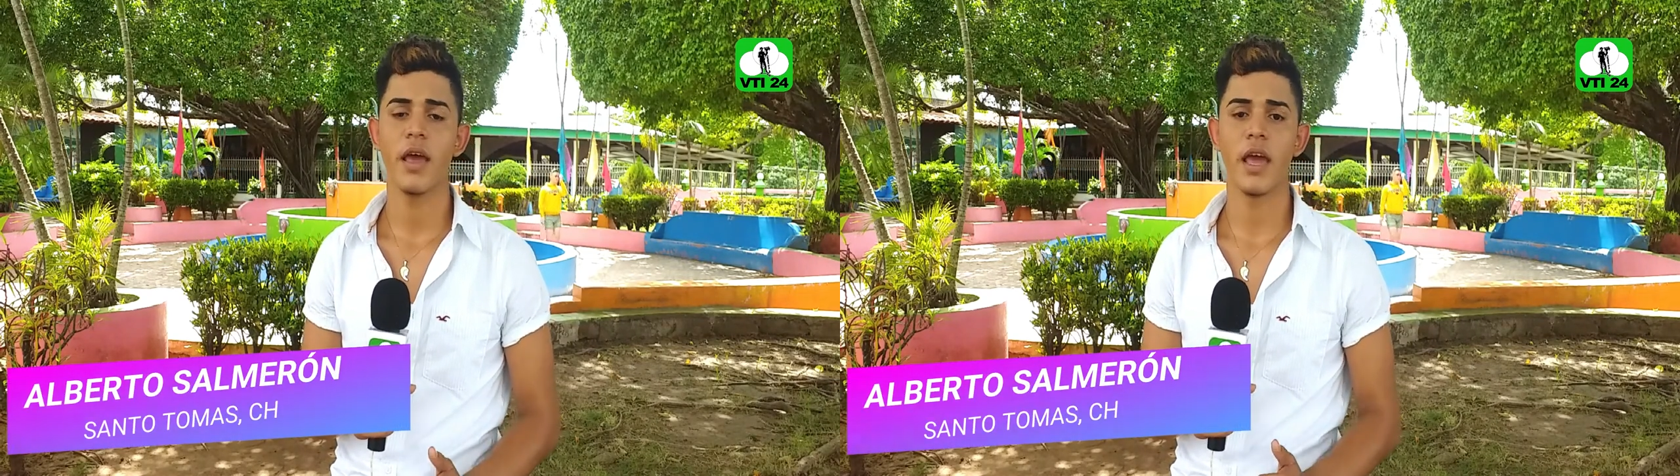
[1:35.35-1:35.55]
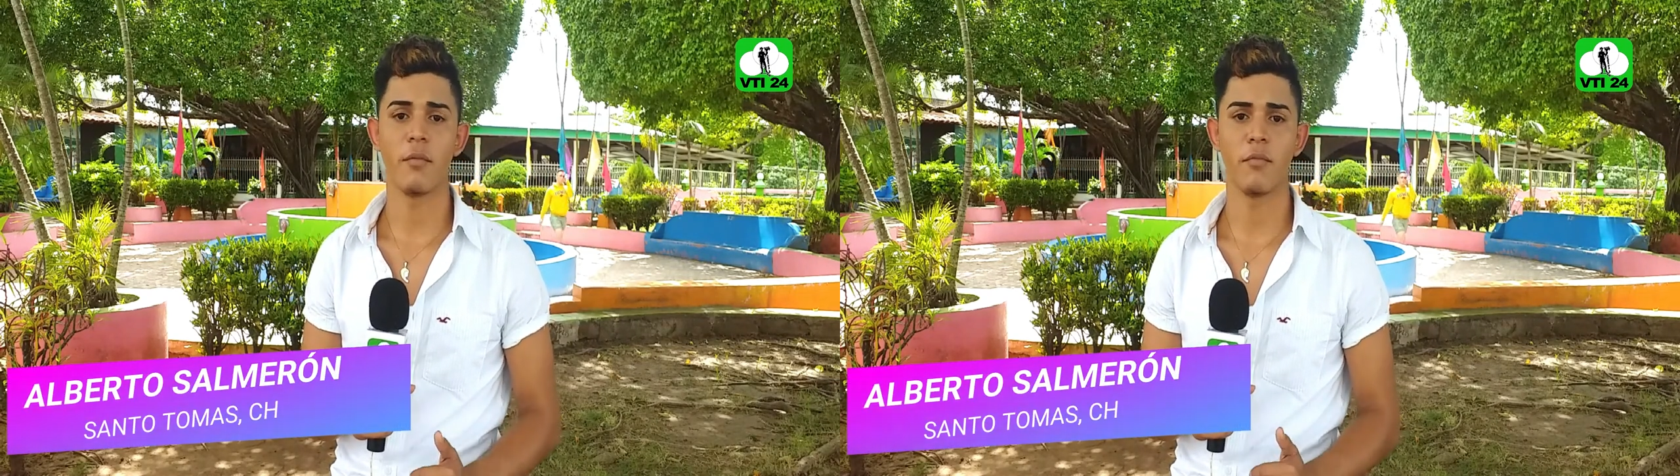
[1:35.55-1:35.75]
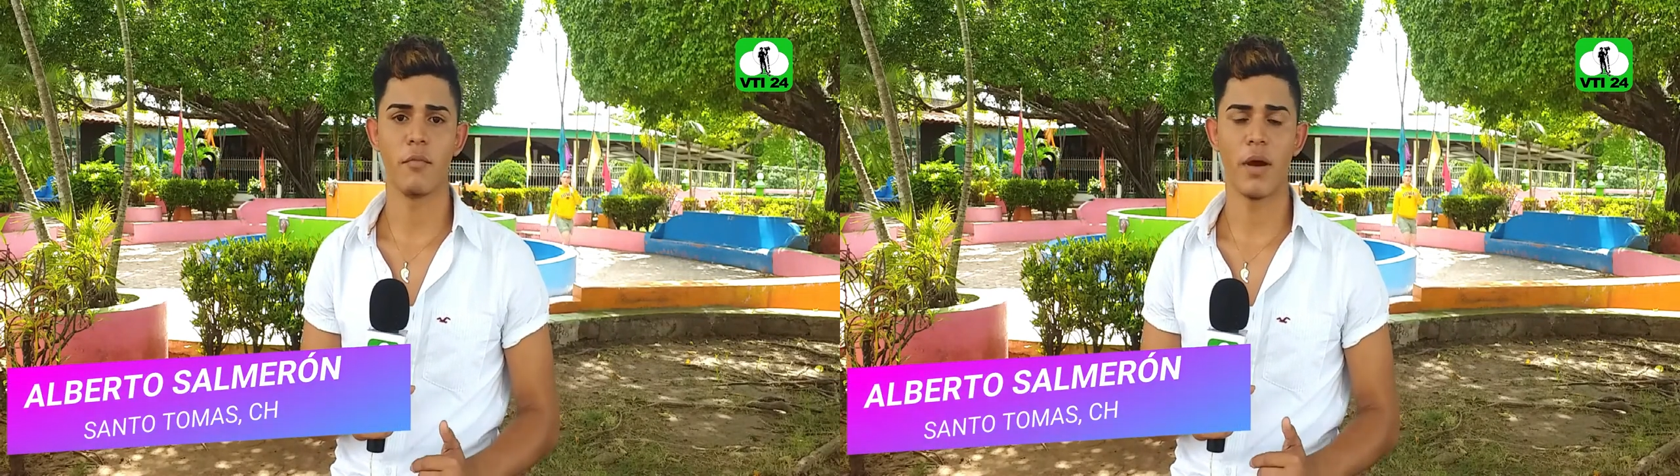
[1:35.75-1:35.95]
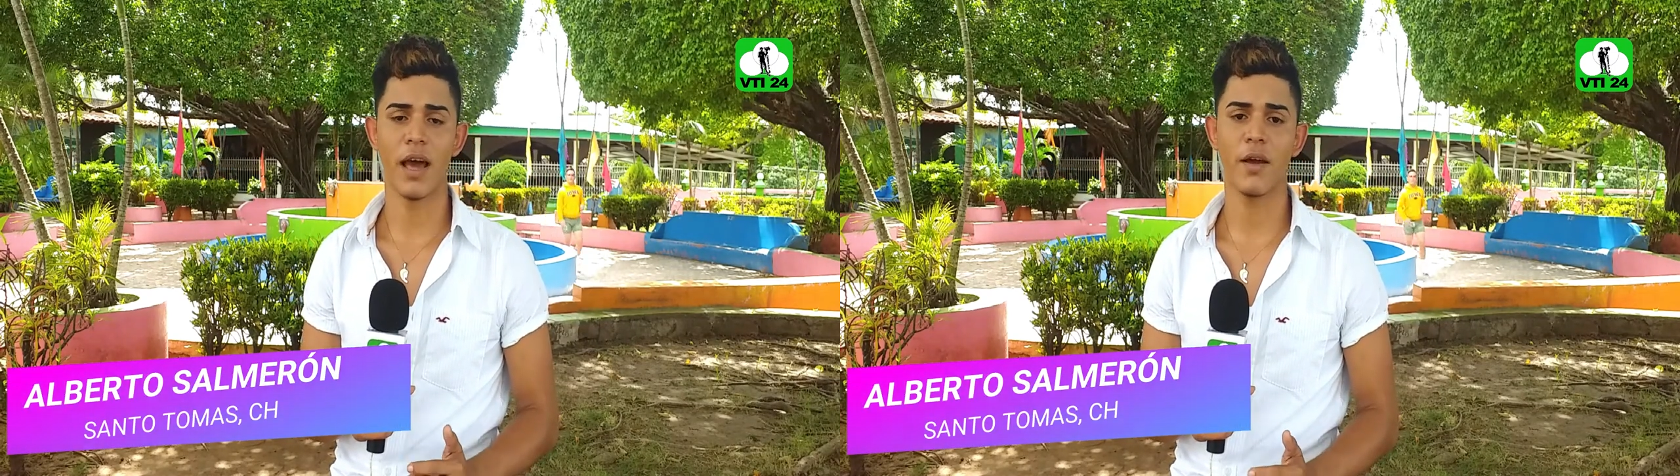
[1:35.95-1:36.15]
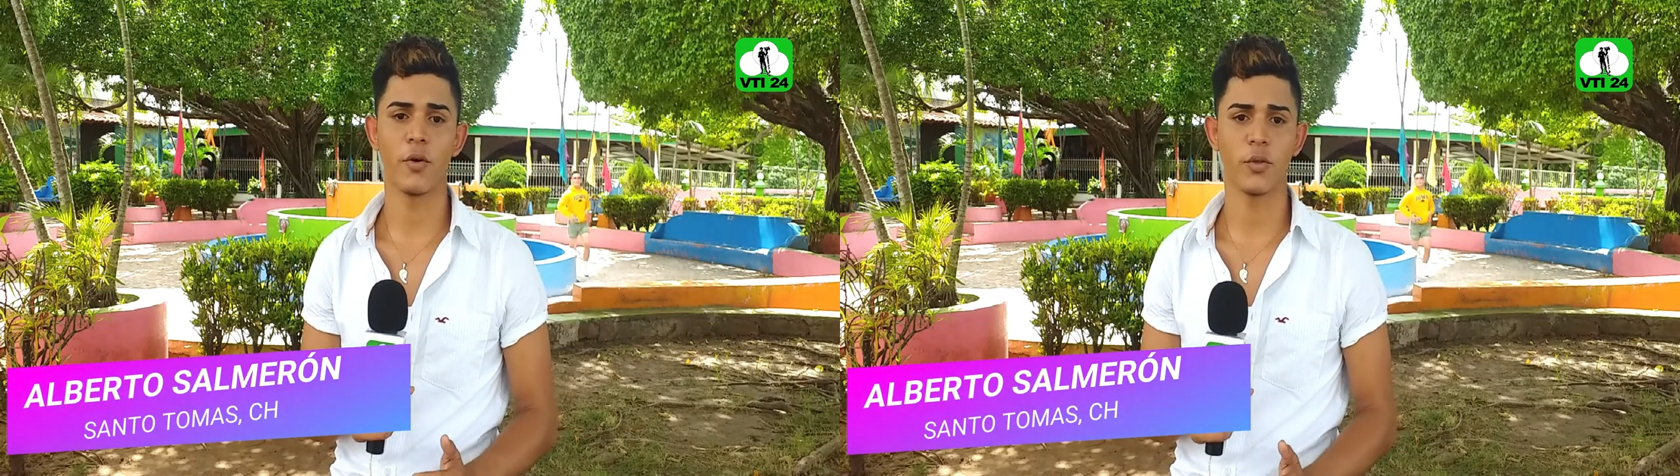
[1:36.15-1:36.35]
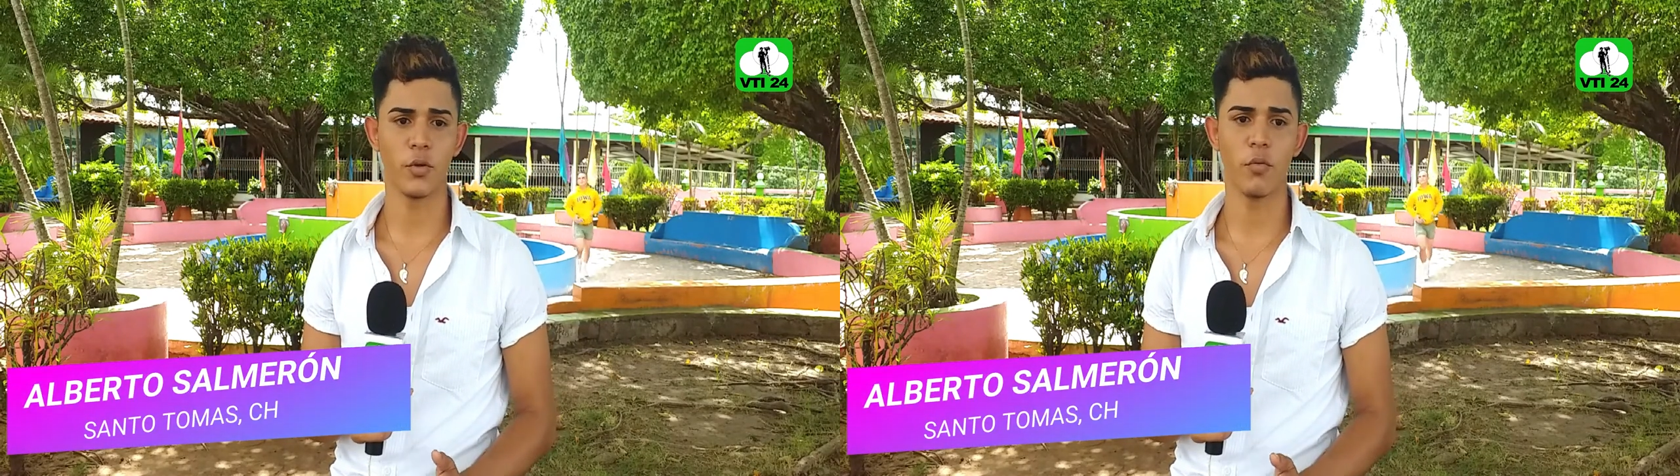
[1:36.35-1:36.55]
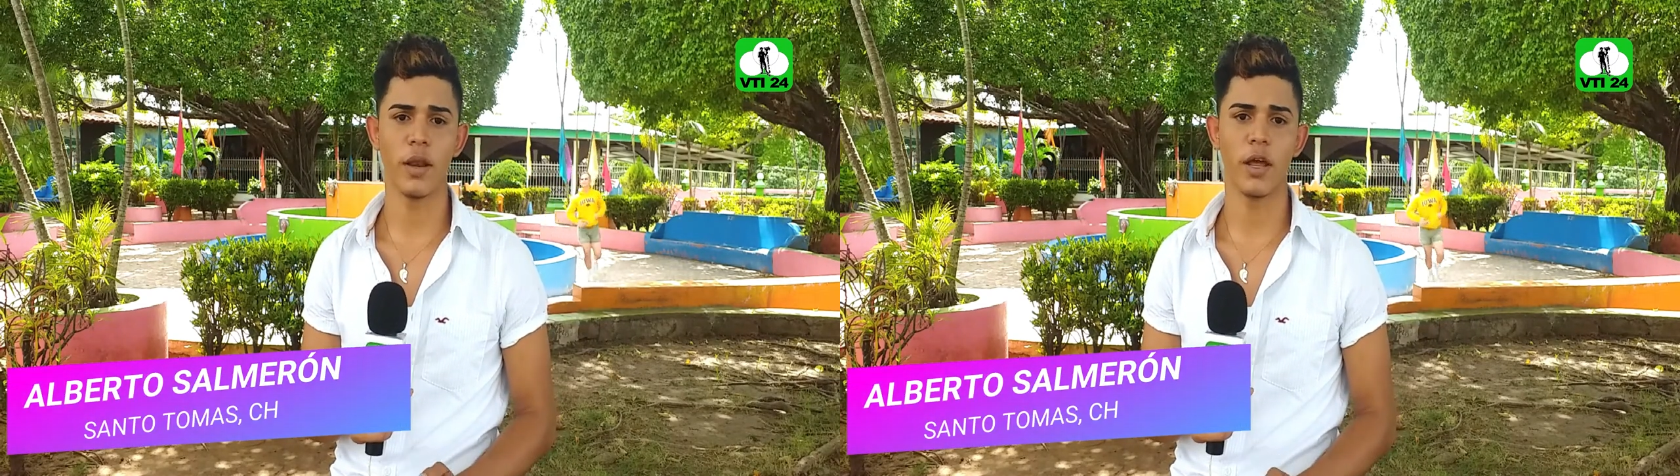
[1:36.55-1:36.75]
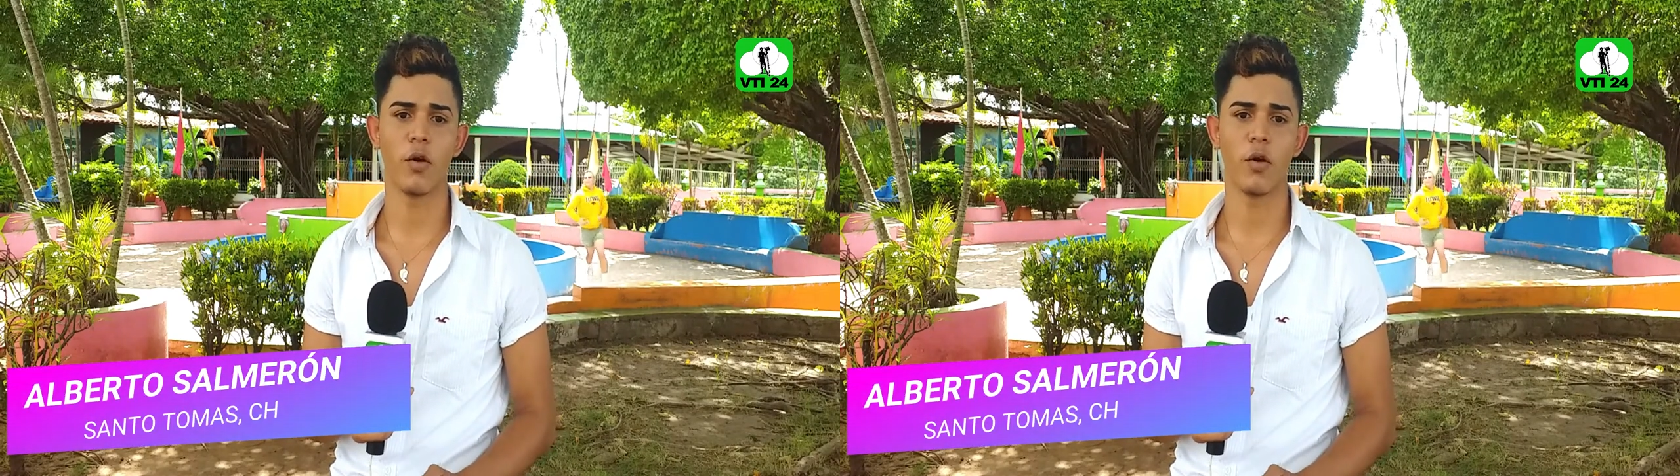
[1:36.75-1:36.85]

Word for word: en malas costumbres